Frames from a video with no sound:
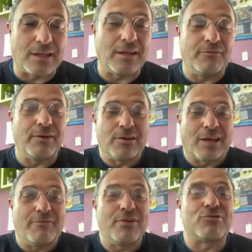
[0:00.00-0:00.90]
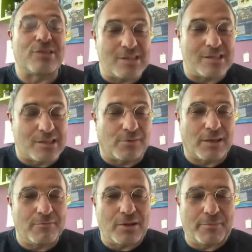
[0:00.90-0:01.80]
che, il vir- che i virus esistono,
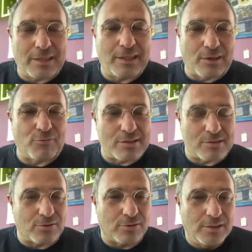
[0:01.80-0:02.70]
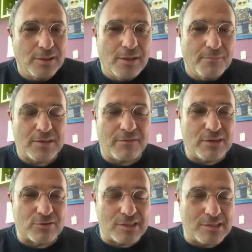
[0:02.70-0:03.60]
perché bisogna partire da questo, se i virus